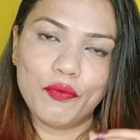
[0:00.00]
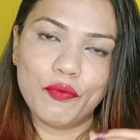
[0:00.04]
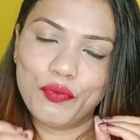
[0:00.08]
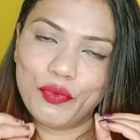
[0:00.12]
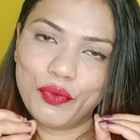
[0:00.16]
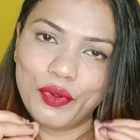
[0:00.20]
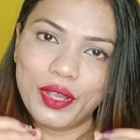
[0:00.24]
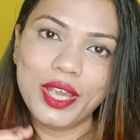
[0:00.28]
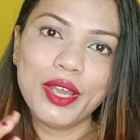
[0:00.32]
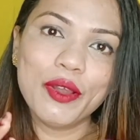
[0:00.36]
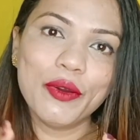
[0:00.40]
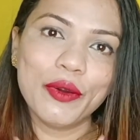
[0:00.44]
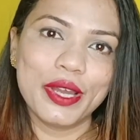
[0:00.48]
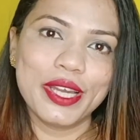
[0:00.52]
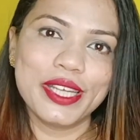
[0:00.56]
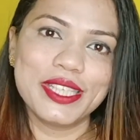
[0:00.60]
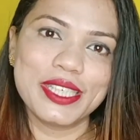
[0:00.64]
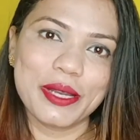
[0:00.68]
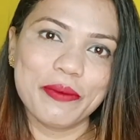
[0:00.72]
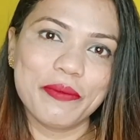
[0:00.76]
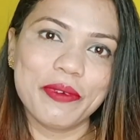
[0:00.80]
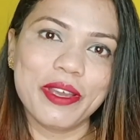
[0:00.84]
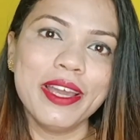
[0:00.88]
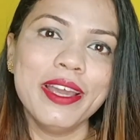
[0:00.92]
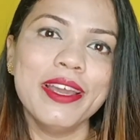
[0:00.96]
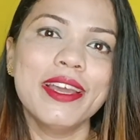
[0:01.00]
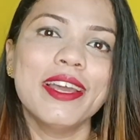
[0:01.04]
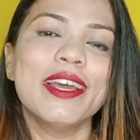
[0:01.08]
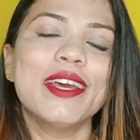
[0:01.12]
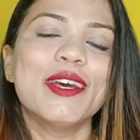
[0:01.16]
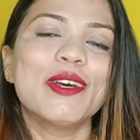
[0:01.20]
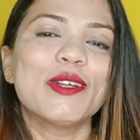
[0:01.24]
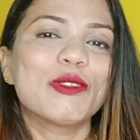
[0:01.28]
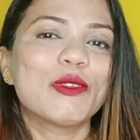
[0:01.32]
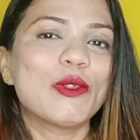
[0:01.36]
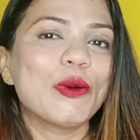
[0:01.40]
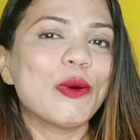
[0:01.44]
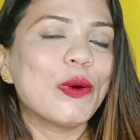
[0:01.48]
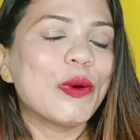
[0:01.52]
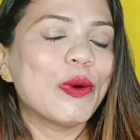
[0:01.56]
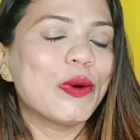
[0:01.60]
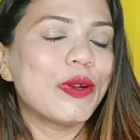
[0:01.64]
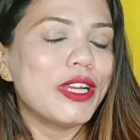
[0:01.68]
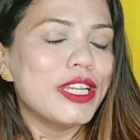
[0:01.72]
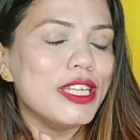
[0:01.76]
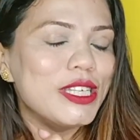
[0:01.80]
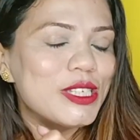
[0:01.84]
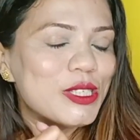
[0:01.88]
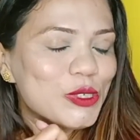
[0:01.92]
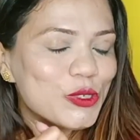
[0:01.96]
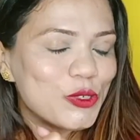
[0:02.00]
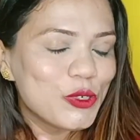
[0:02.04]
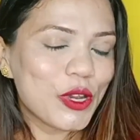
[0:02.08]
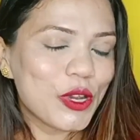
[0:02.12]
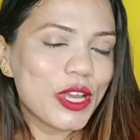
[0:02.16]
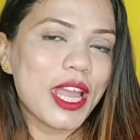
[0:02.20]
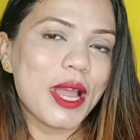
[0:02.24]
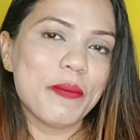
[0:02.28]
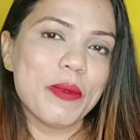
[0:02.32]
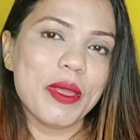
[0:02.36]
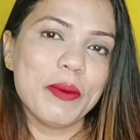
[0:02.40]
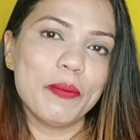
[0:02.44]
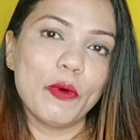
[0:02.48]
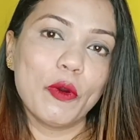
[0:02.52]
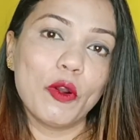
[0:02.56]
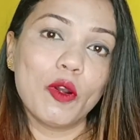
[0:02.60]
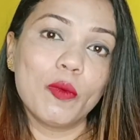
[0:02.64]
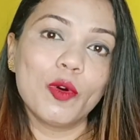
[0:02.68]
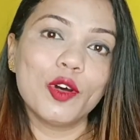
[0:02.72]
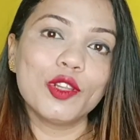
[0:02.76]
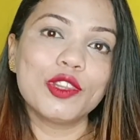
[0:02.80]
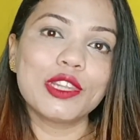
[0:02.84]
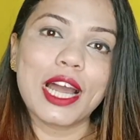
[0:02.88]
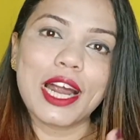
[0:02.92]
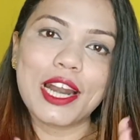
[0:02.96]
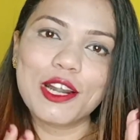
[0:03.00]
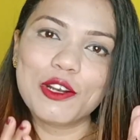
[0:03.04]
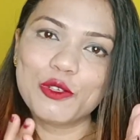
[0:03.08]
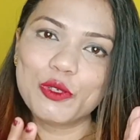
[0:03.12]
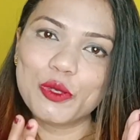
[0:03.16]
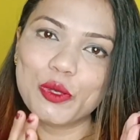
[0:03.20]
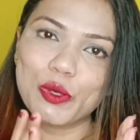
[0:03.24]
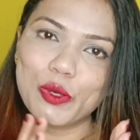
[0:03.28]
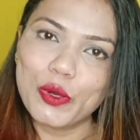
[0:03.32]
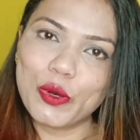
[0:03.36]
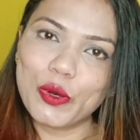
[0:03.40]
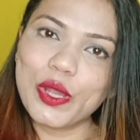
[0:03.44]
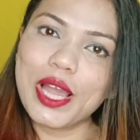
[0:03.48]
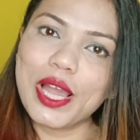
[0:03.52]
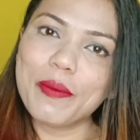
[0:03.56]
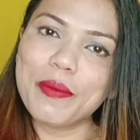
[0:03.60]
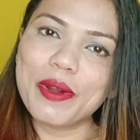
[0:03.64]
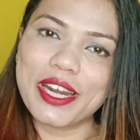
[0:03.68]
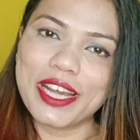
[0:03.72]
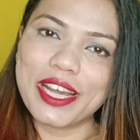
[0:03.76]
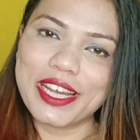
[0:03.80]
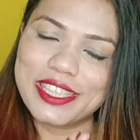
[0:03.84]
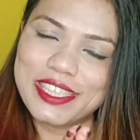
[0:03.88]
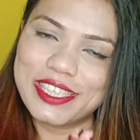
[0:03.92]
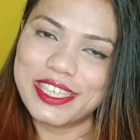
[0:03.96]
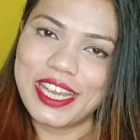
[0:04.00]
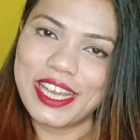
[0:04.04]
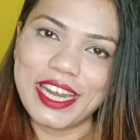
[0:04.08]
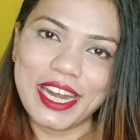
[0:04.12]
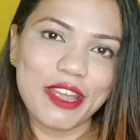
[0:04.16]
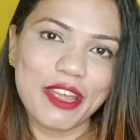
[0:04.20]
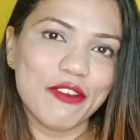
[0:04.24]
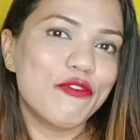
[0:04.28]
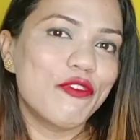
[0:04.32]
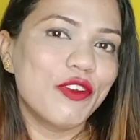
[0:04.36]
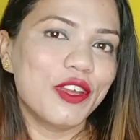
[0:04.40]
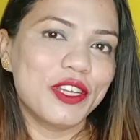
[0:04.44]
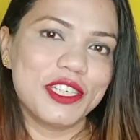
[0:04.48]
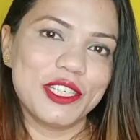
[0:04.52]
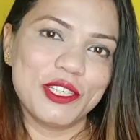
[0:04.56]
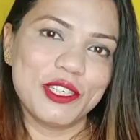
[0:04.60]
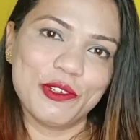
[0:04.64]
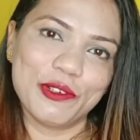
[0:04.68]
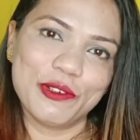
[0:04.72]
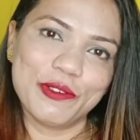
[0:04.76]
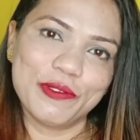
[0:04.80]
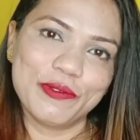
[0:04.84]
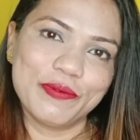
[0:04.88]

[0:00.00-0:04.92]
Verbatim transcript: ফ্রি হয়ে যাবে তো নিশ্চয়ই আমি বলবো তার জন্যই আমার আজকের এই ভিডিও